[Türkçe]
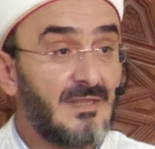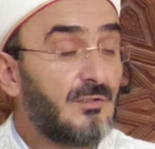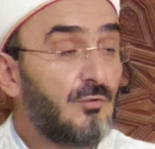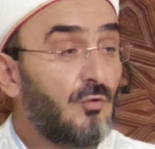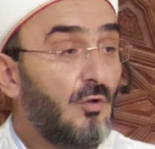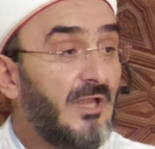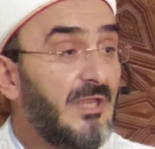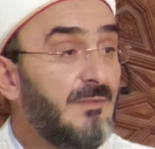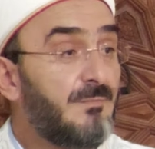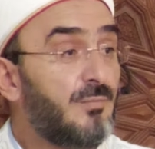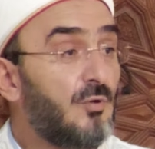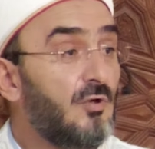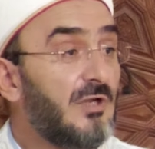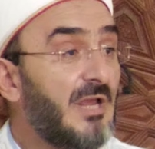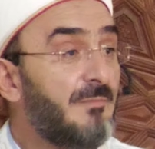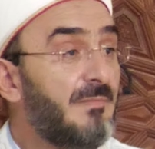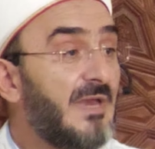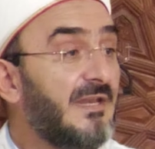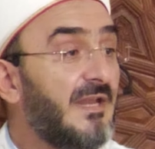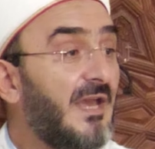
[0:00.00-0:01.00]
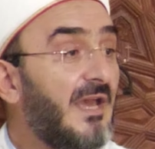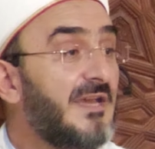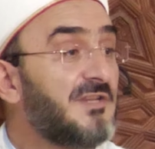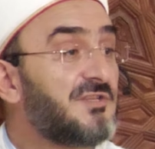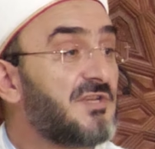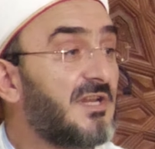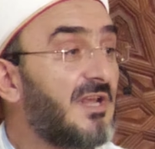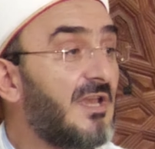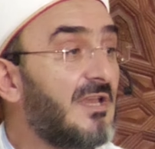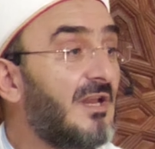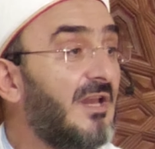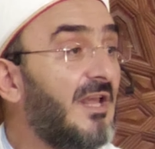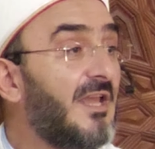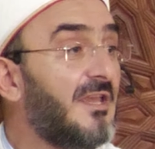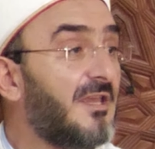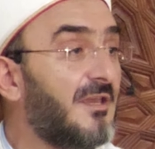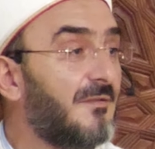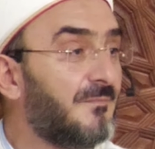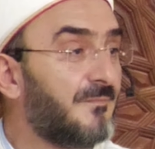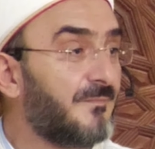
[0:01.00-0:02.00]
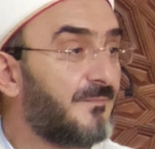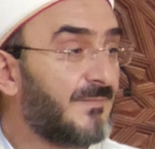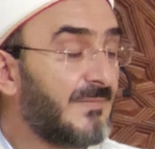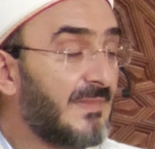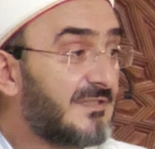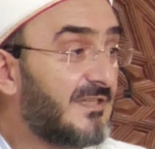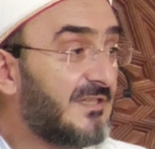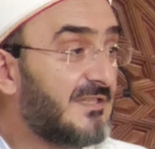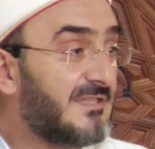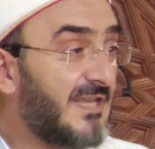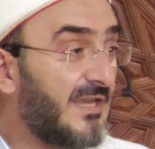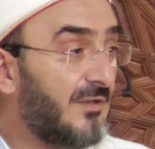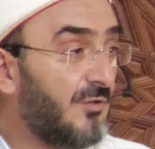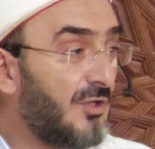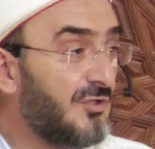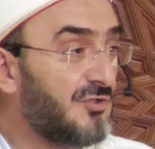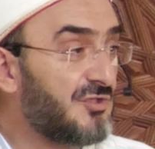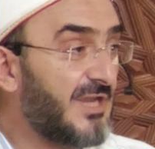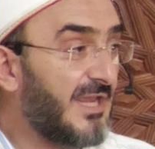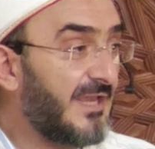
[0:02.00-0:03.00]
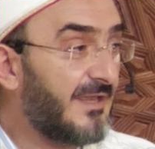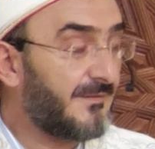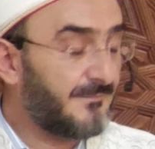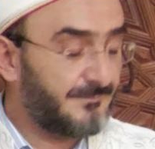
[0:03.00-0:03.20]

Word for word: yuhibbune men hacere ileyhim sizden önce